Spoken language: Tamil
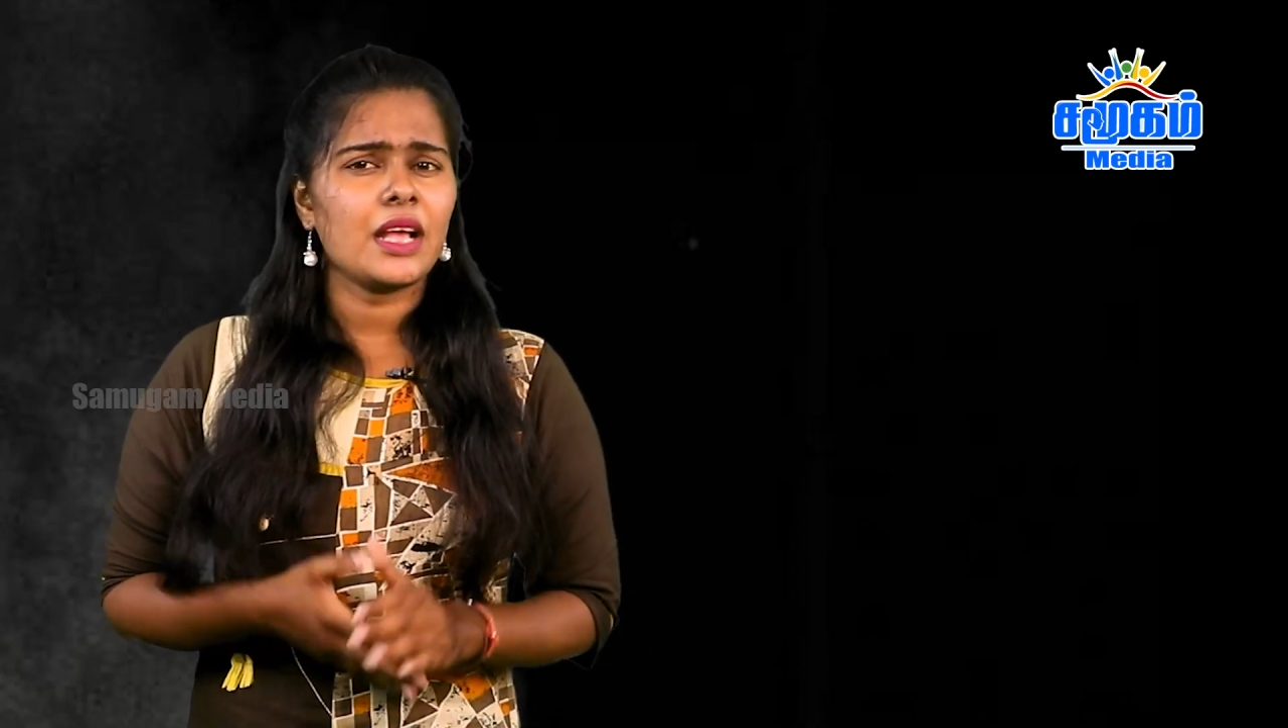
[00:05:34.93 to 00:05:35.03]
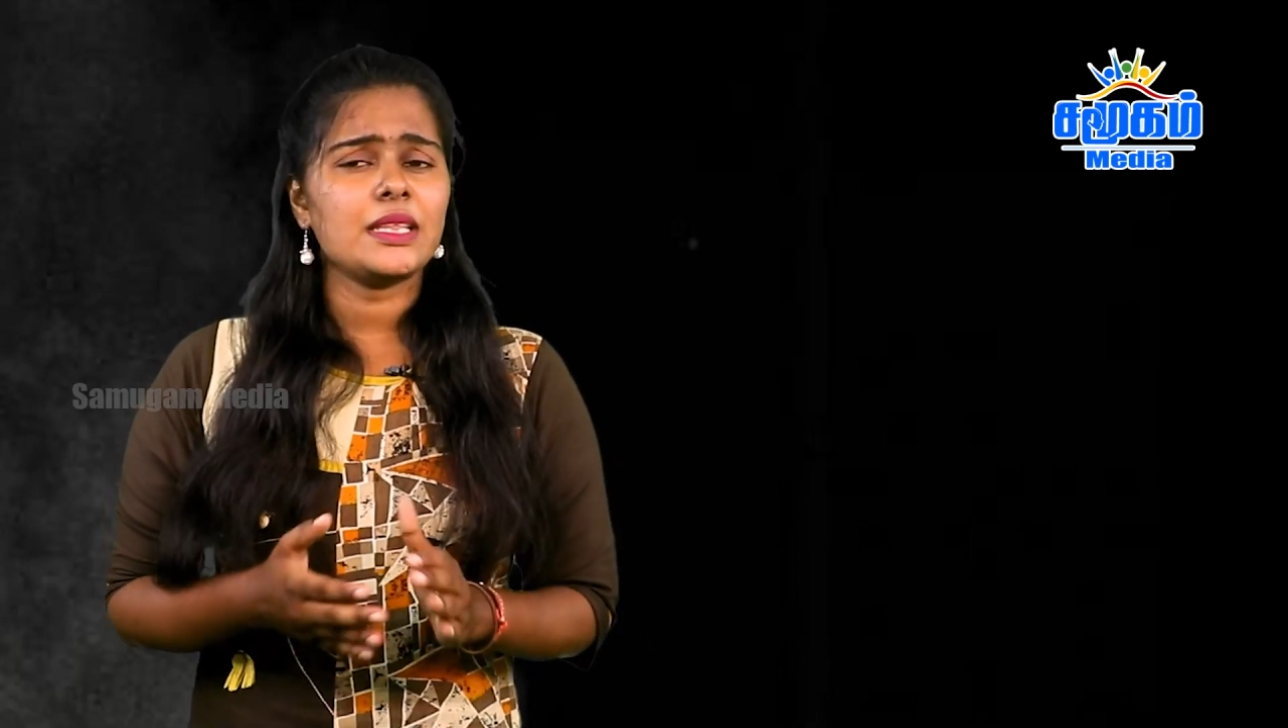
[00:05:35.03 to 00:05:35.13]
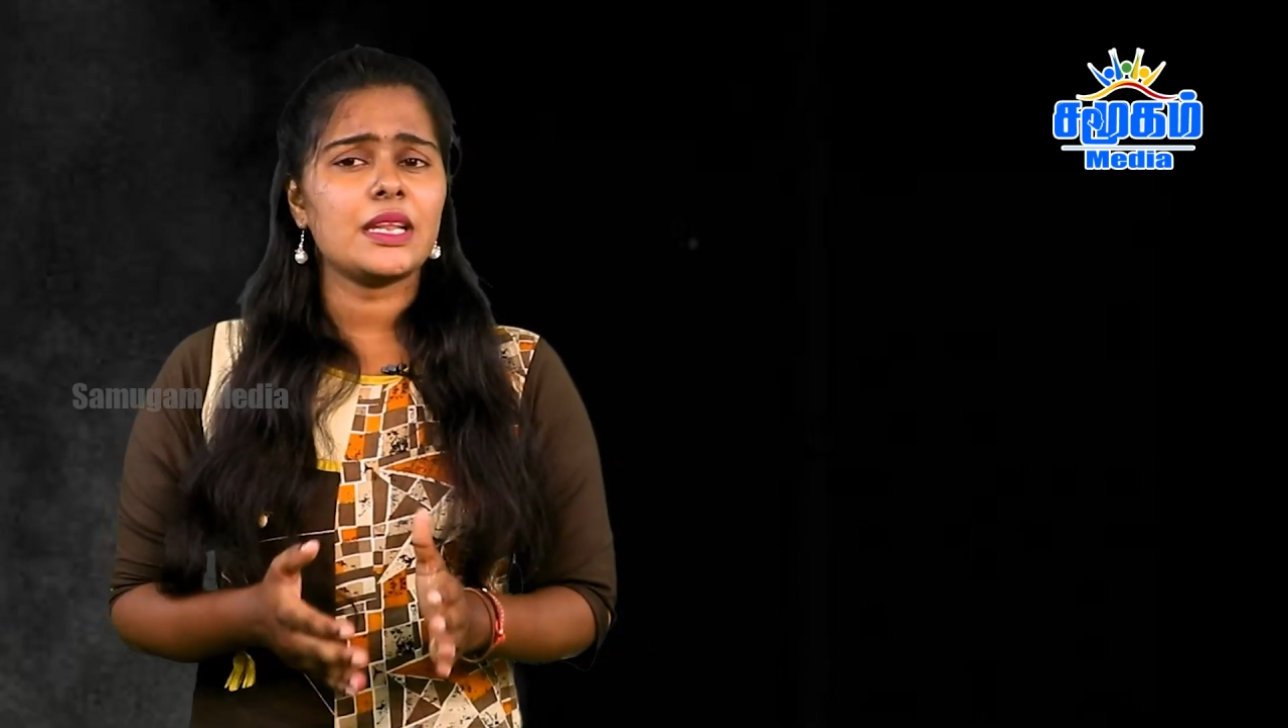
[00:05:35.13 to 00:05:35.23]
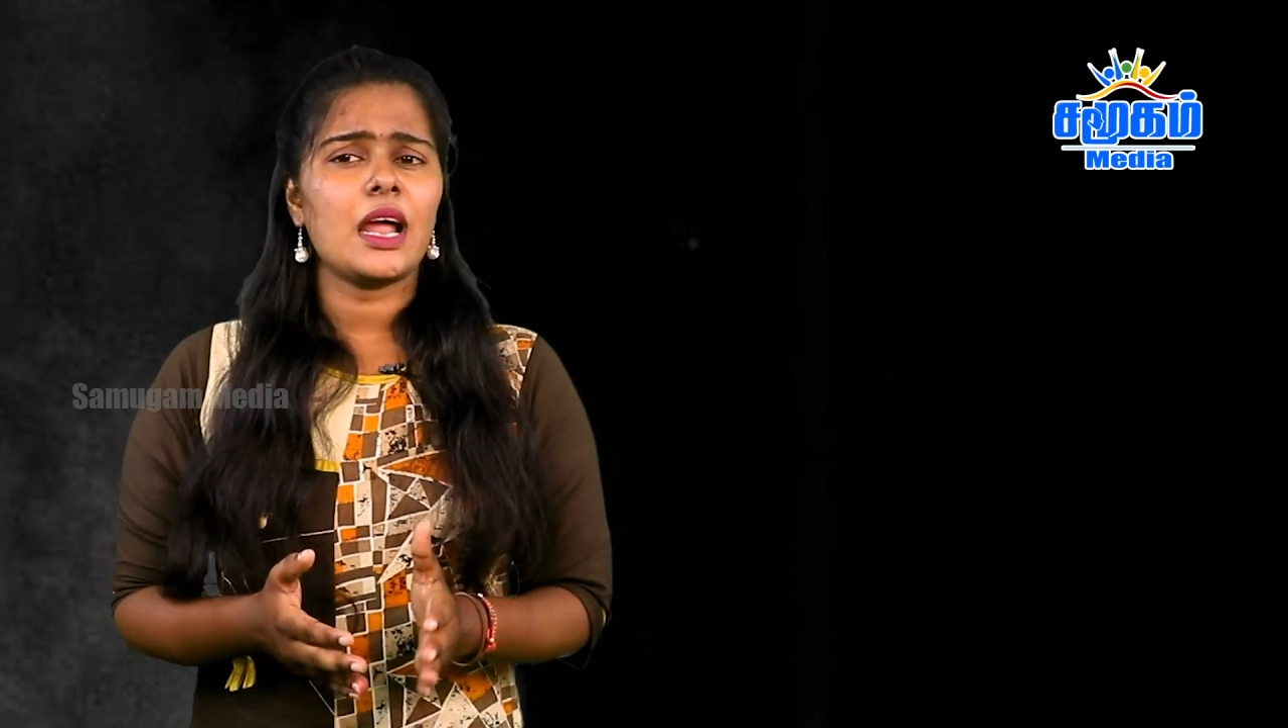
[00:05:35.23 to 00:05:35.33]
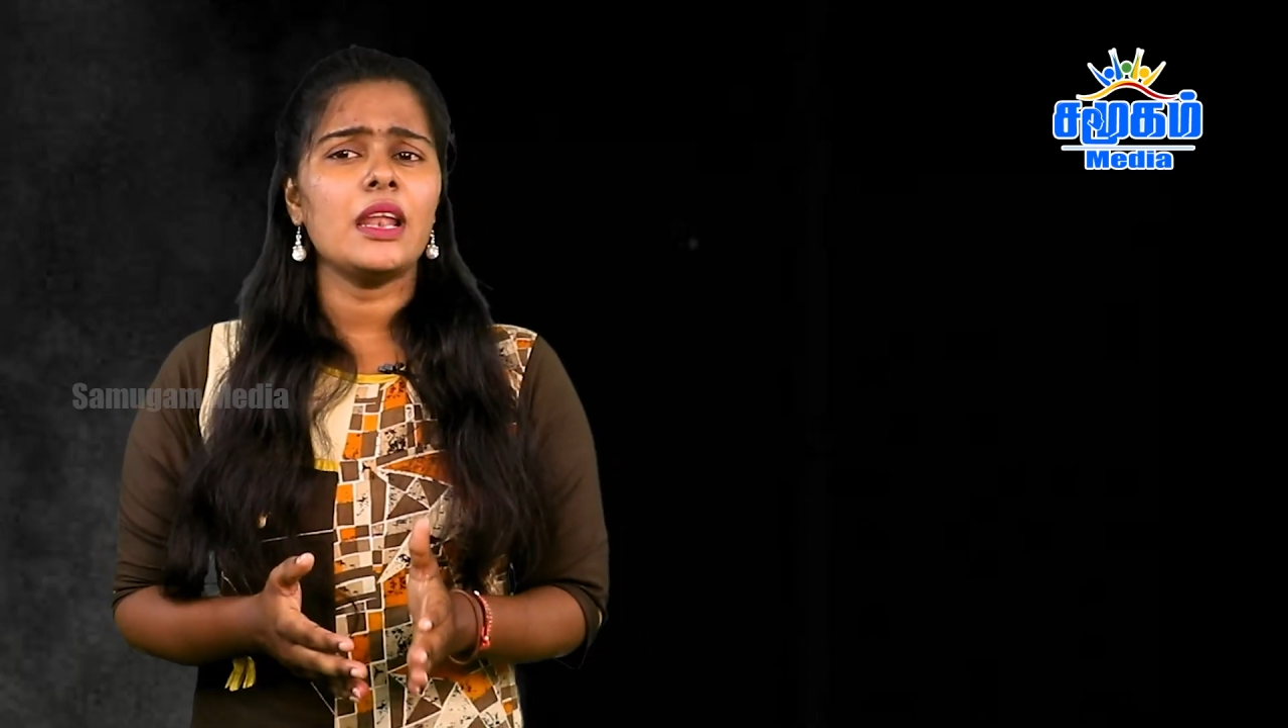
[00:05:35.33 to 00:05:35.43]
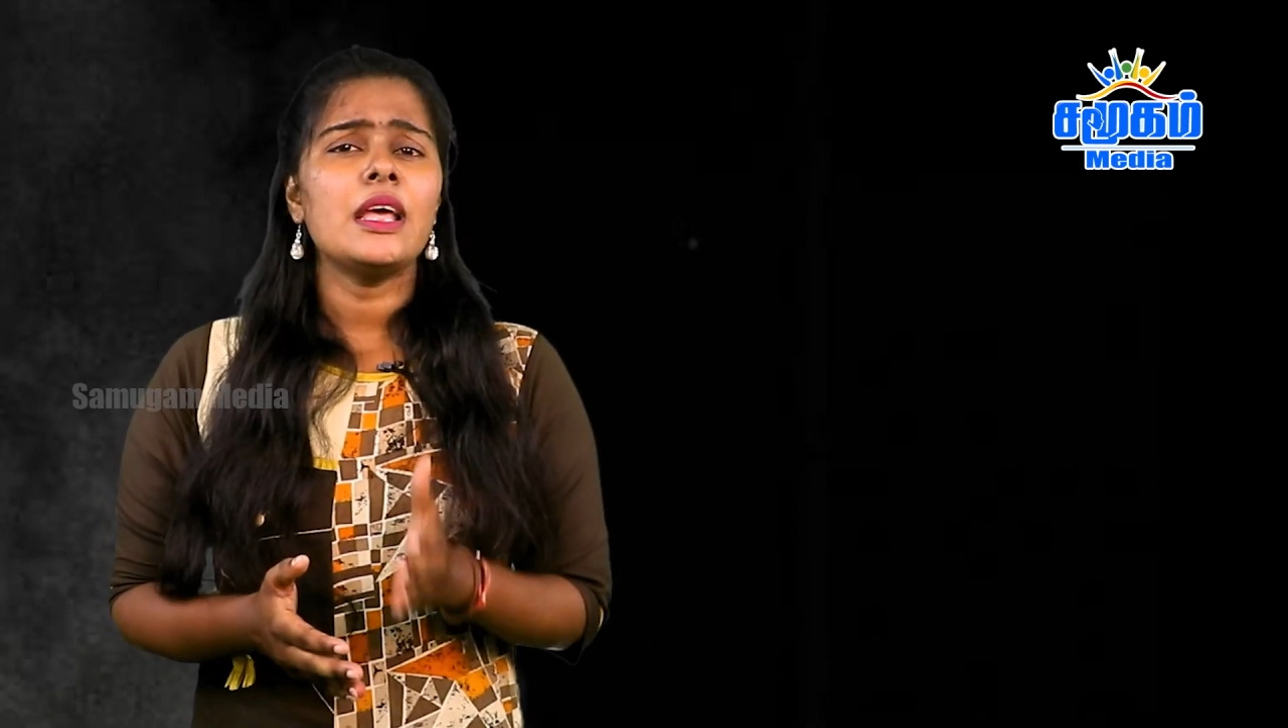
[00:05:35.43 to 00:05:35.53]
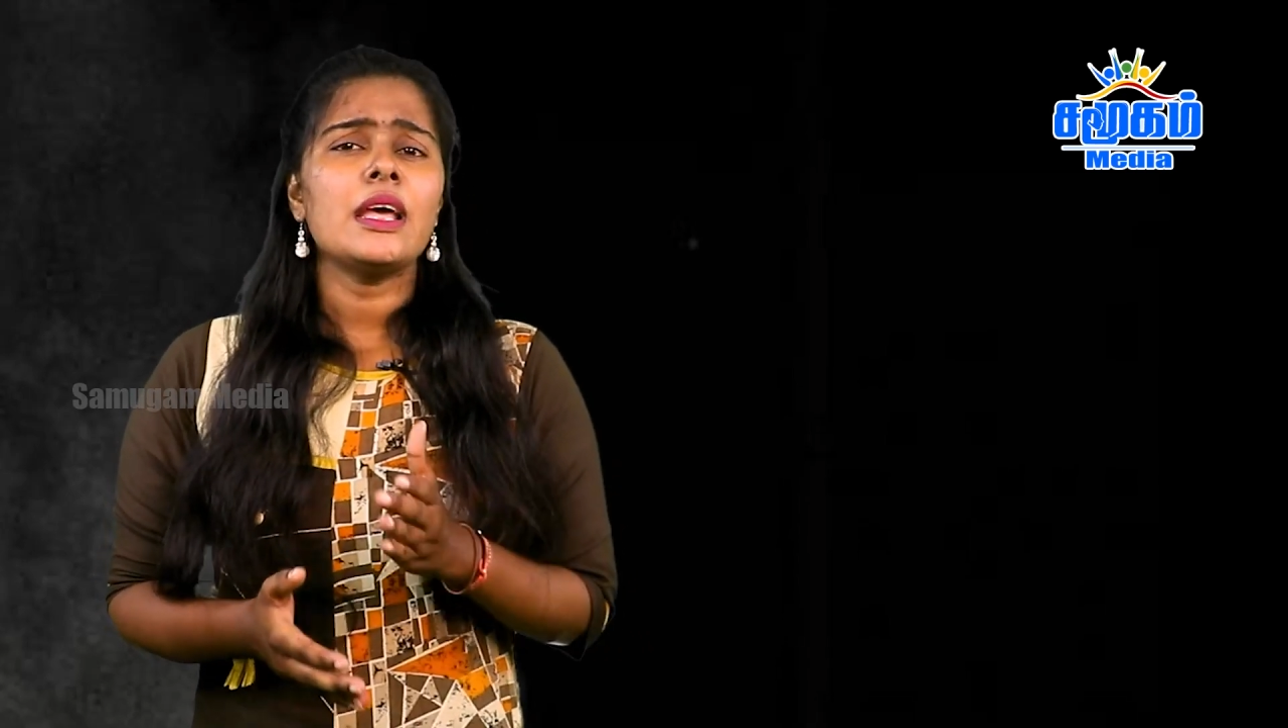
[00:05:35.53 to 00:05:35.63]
இதனால்